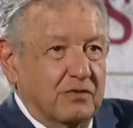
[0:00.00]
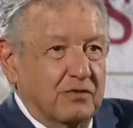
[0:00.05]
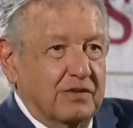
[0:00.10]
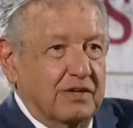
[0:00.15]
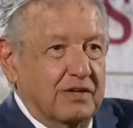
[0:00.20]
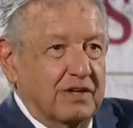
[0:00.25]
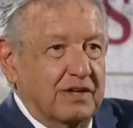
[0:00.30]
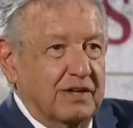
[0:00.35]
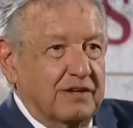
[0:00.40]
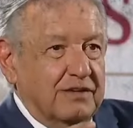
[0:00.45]
de la
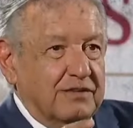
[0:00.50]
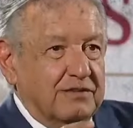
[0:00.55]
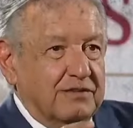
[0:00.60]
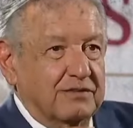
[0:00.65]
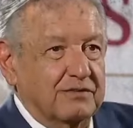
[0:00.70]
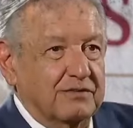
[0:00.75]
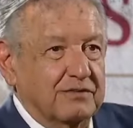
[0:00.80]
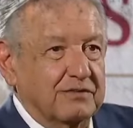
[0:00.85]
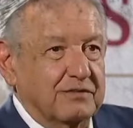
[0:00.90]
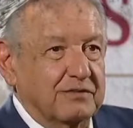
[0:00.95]
gente.
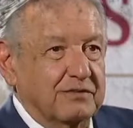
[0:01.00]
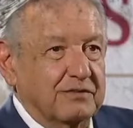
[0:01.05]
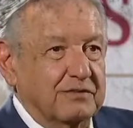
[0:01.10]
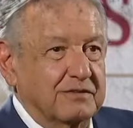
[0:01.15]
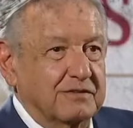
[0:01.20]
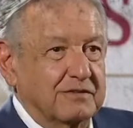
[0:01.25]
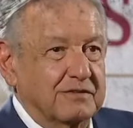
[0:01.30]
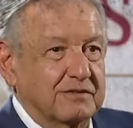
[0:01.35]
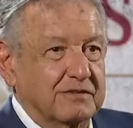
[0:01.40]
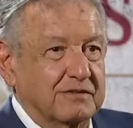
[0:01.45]

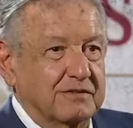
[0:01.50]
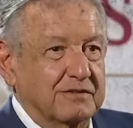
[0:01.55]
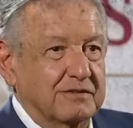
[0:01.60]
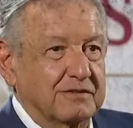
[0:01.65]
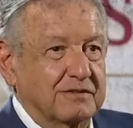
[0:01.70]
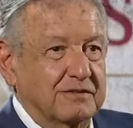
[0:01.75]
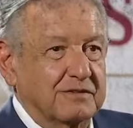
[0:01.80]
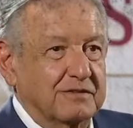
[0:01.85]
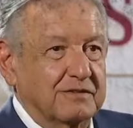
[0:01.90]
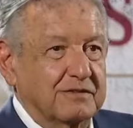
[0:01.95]

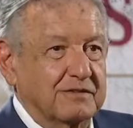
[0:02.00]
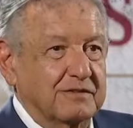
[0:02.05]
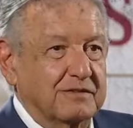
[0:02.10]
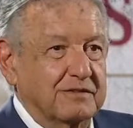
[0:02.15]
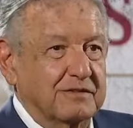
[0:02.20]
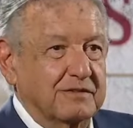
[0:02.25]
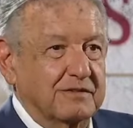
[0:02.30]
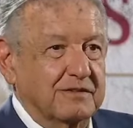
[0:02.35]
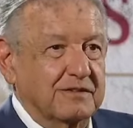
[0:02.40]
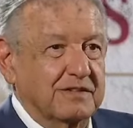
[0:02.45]
Dice
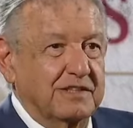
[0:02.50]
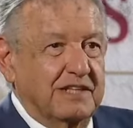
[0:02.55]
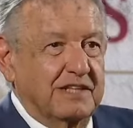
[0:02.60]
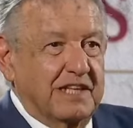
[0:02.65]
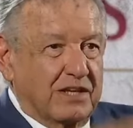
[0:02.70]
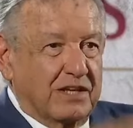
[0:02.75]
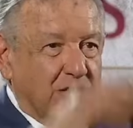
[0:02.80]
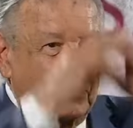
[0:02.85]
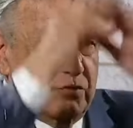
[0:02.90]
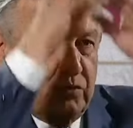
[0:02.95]
López
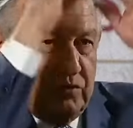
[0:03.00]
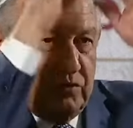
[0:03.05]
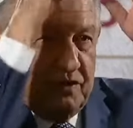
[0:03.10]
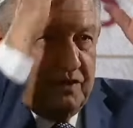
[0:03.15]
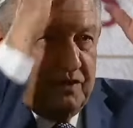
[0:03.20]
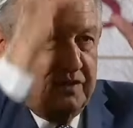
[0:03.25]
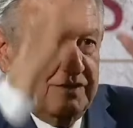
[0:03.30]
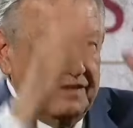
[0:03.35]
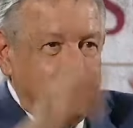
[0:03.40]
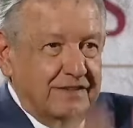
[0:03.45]

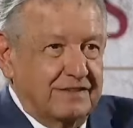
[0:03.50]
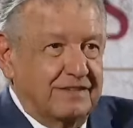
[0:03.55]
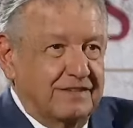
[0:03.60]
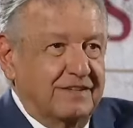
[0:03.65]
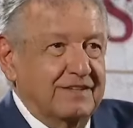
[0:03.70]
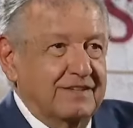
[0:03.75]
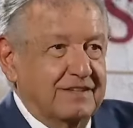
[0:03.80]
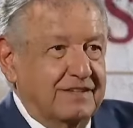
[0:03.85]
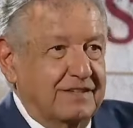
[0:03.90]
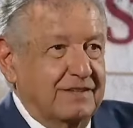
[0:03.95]
que
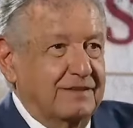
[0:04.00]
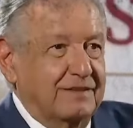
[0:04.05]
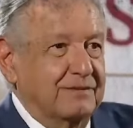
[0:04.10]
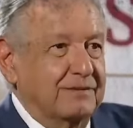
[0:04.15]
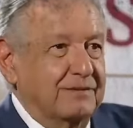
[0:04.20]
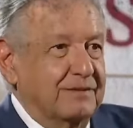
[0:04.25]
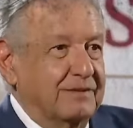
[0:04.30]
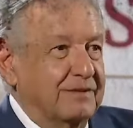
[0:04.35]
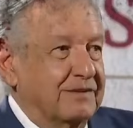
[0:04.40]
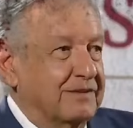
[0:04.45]

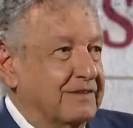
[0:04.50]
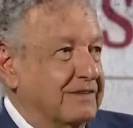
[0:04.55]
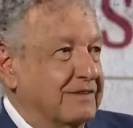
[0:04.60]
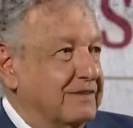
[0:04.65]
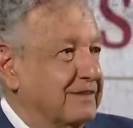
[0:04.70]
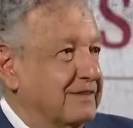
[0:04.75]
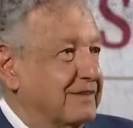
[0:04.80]
por eso